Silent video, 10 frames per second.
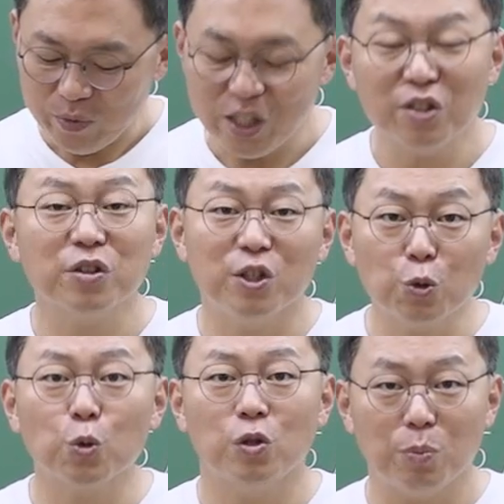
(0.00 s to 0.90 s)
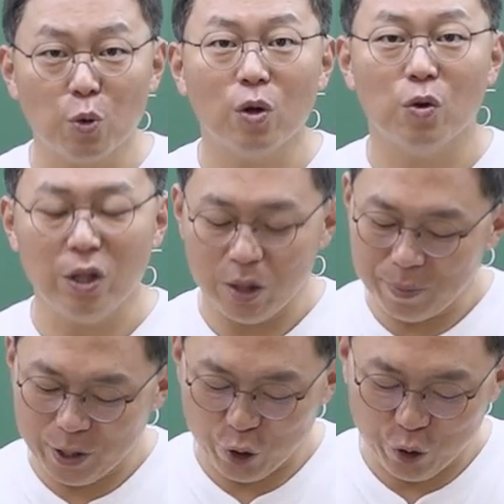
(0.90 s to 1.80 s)
그래서 기독교 대표가 여기 있나
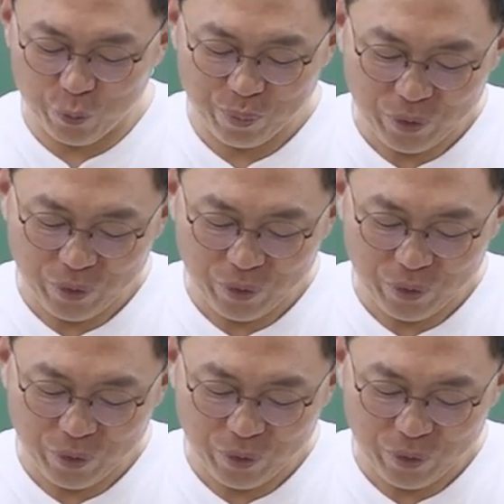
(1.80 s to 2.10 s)
봐요.